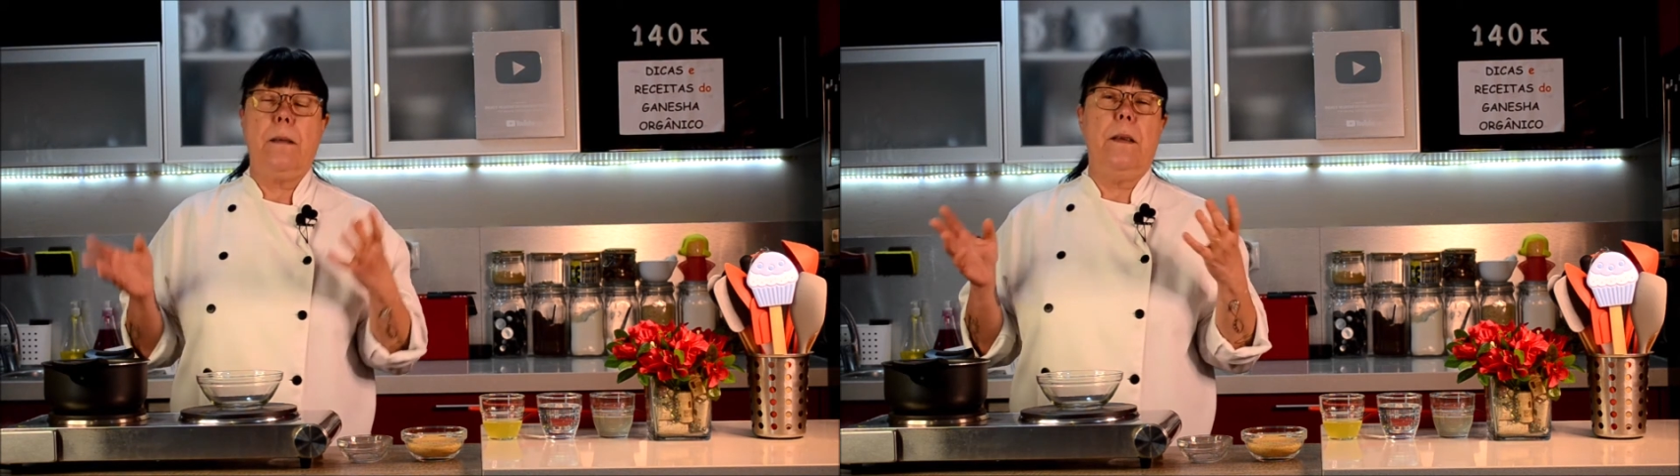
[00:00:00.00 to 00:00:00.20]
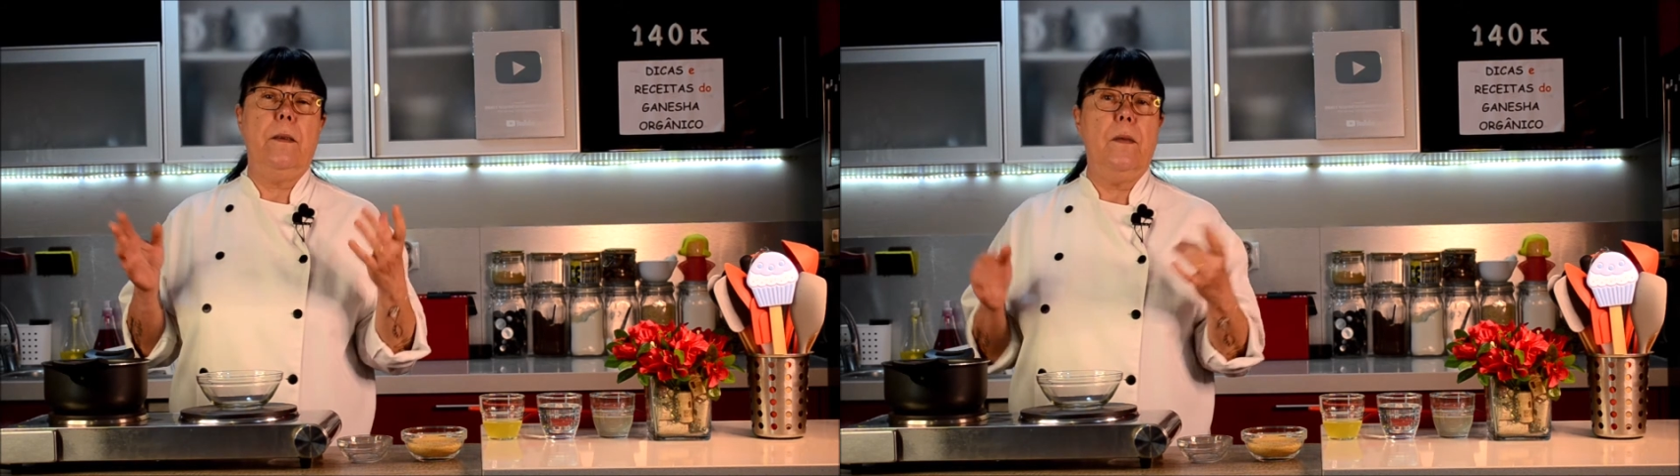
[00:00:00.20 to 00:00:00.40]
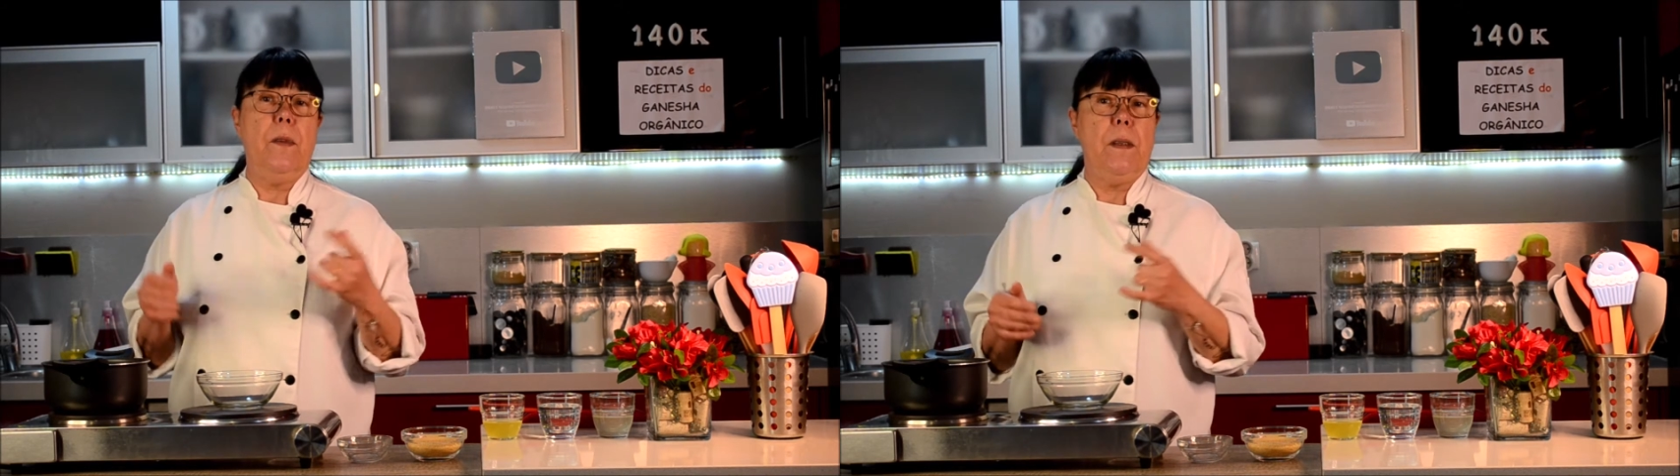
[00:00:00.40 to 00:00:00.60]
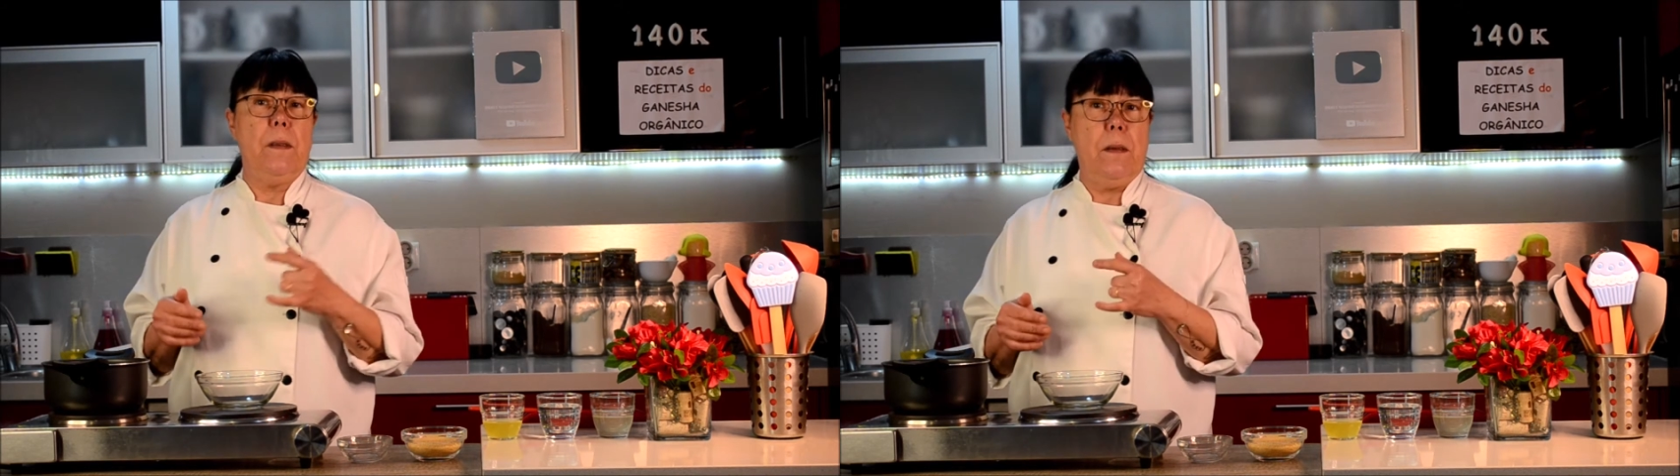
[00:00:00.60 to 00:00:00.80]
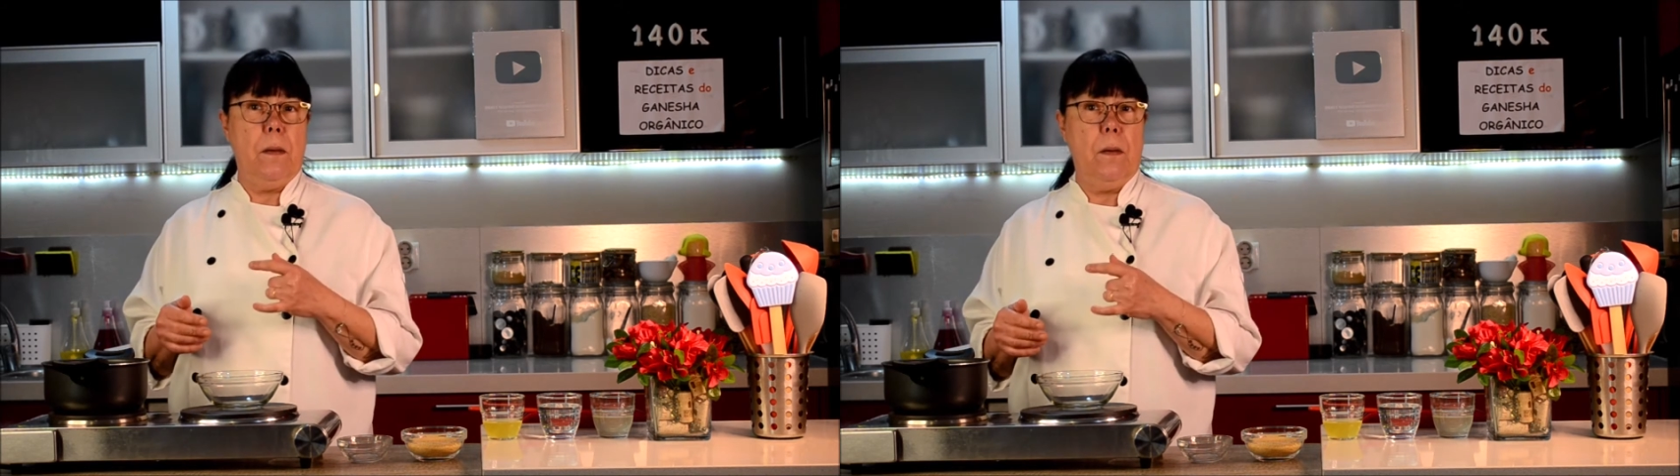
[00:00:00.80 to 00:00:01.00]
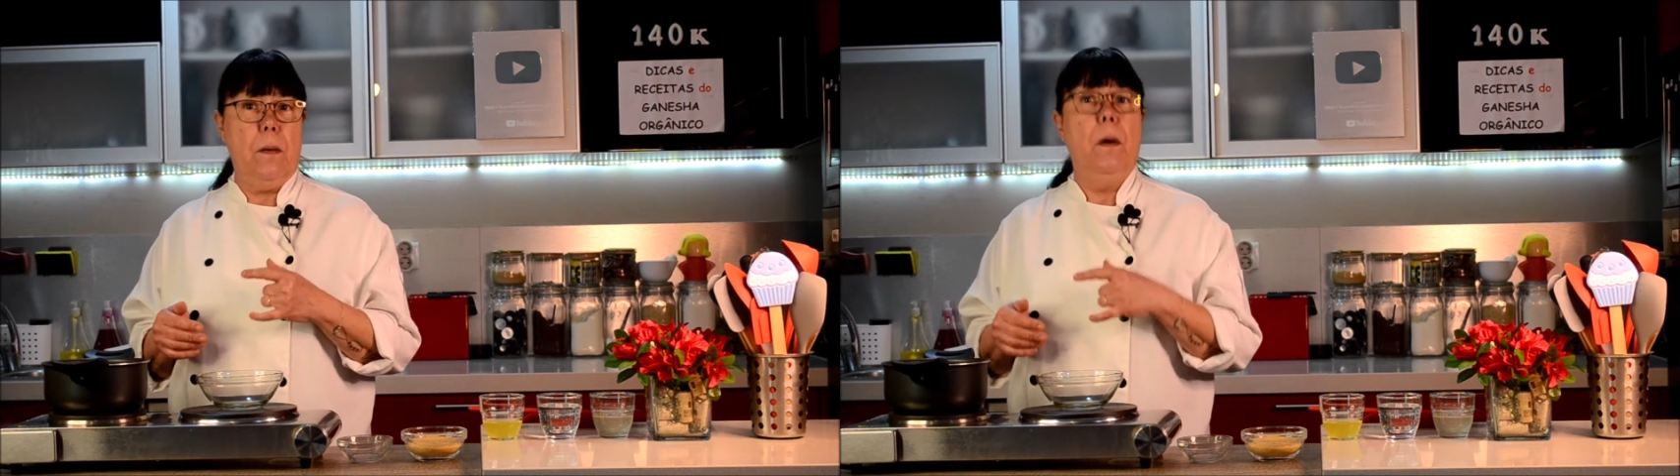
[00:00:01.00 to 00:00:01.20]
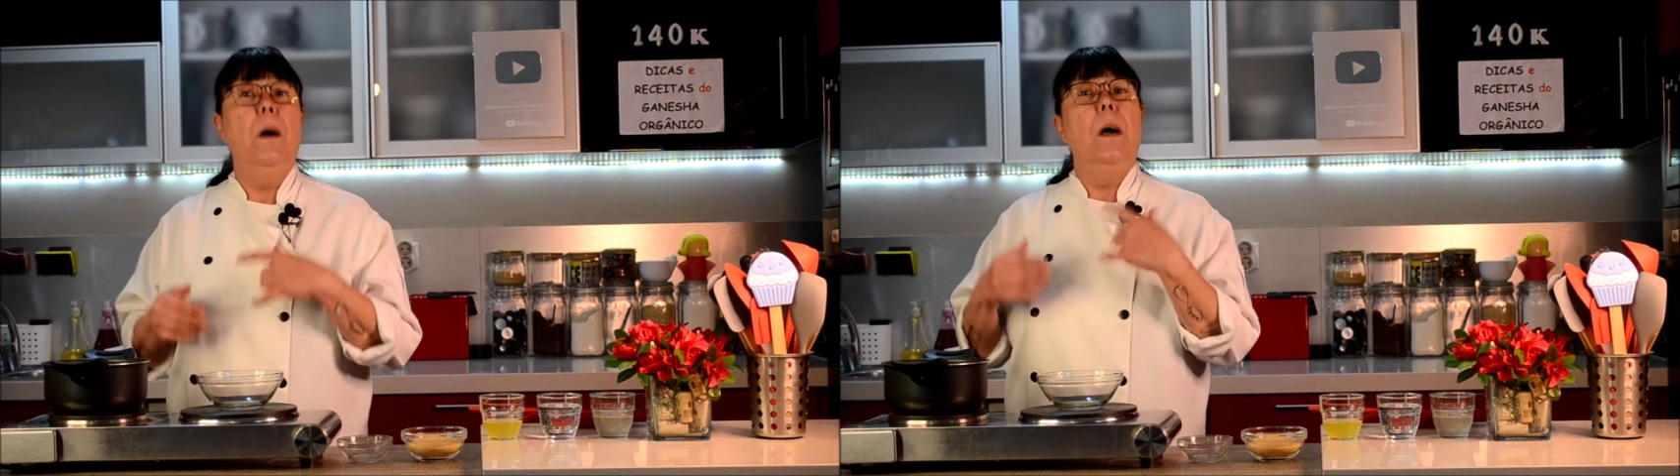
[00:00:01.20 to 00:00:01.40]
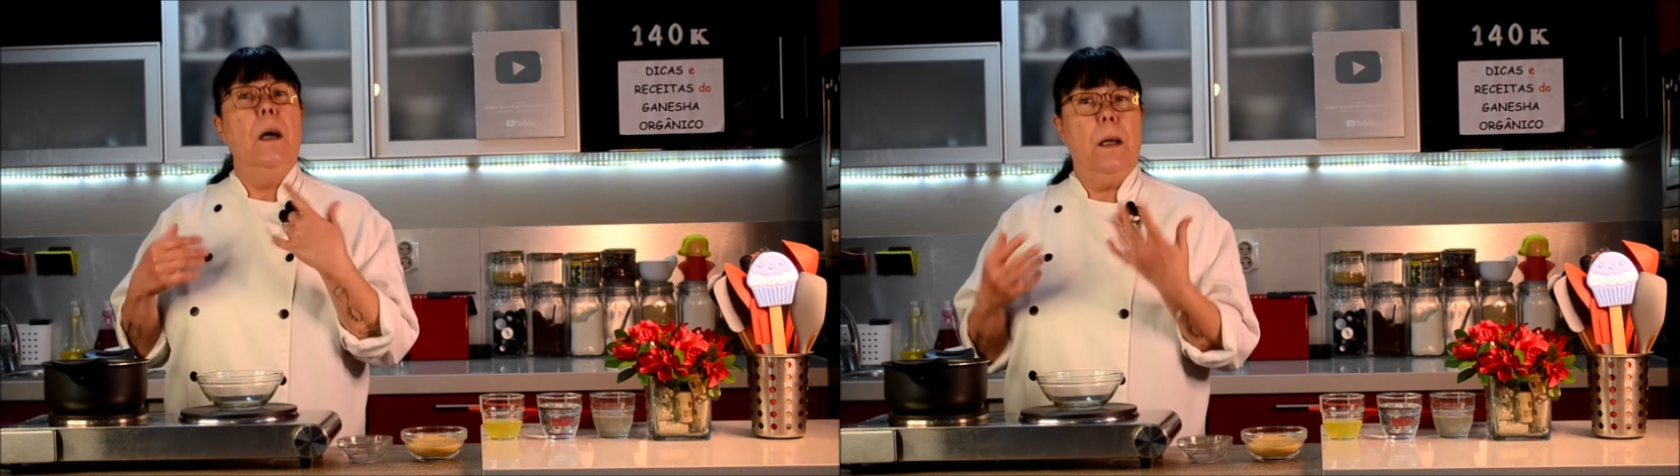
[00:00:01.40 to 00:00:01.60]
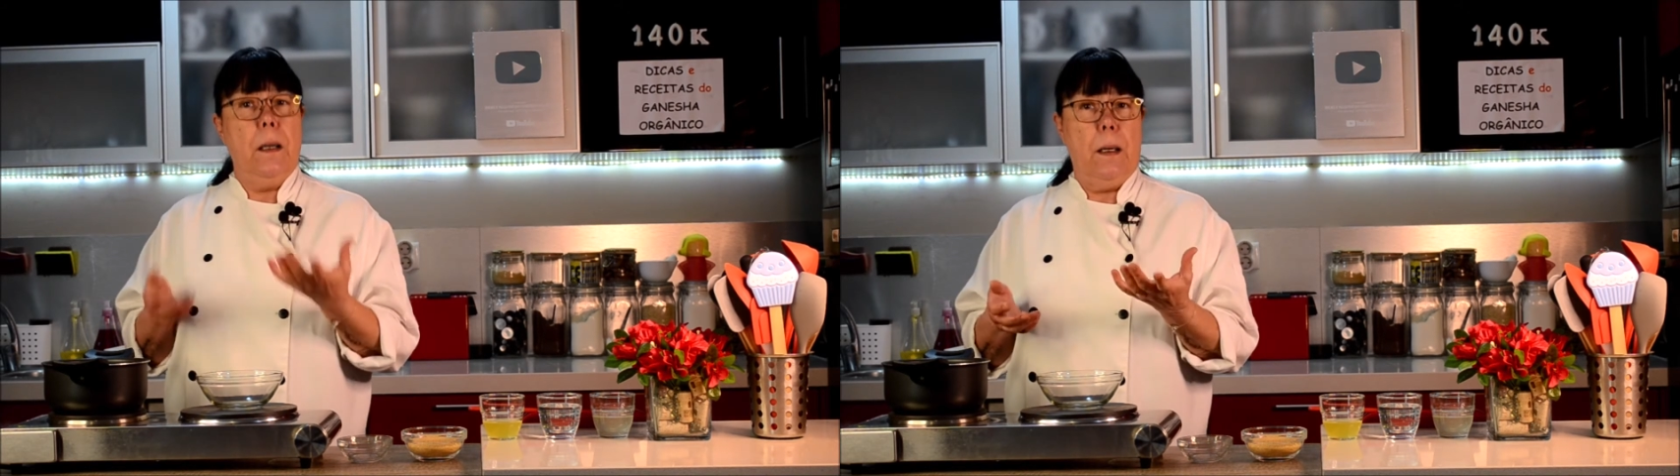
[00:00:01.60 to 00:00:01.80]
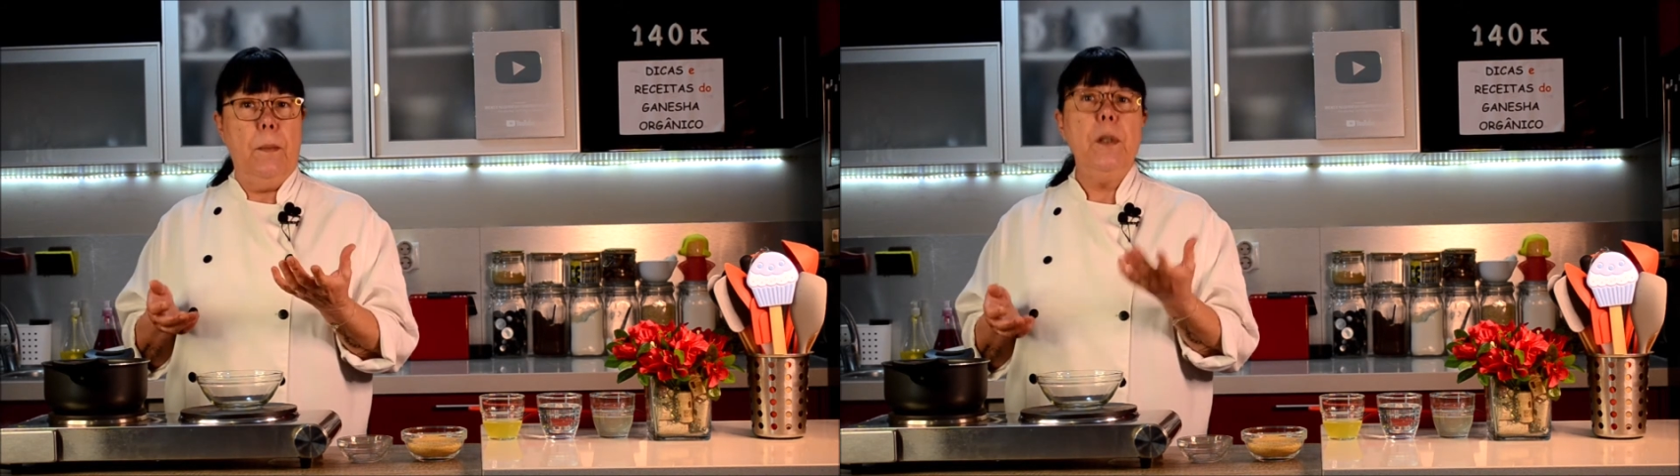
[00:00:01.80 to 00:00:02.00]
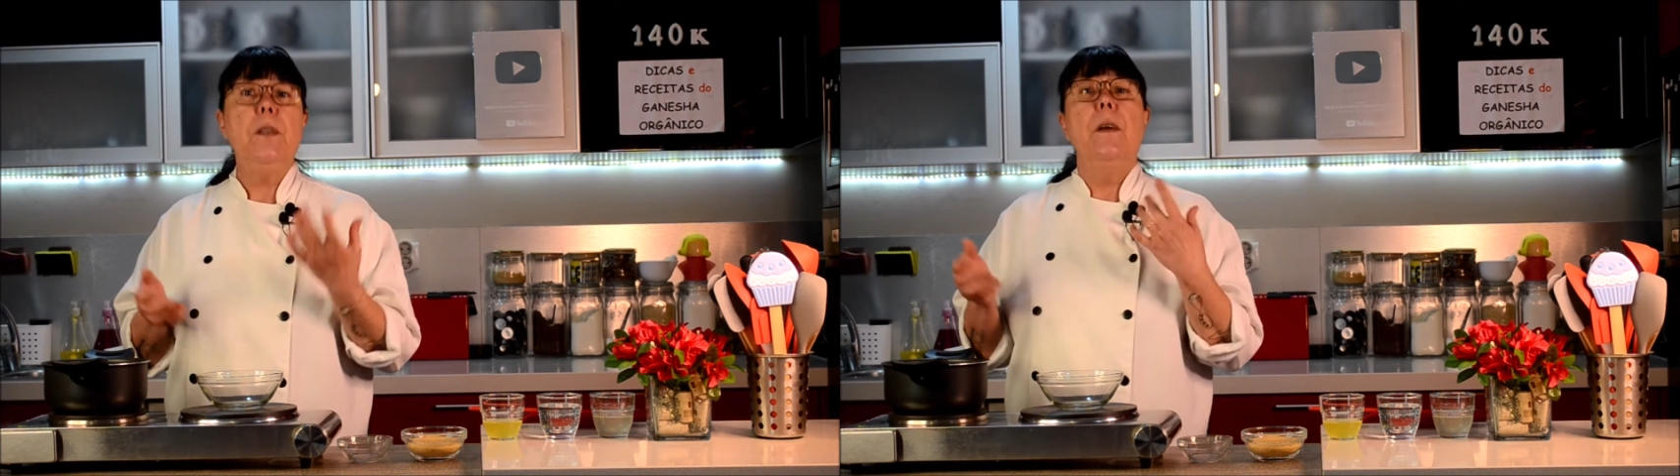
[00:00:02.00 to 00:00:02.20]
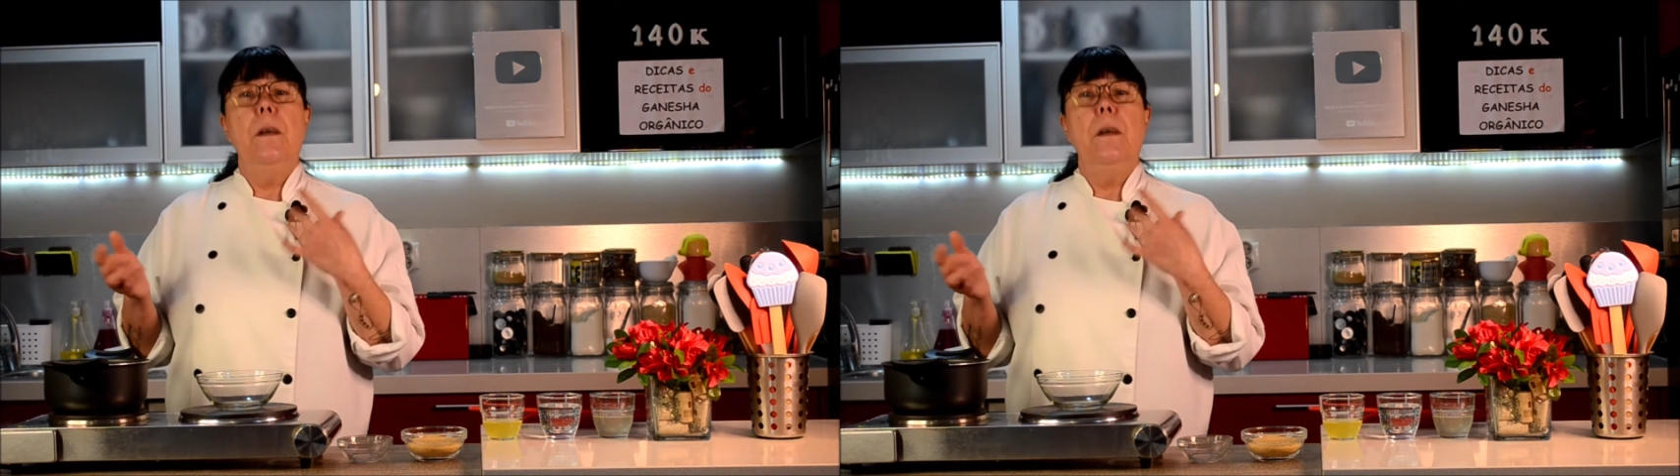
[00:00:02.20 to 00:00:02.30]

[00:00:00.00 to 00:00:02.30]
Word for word: 125 gramas,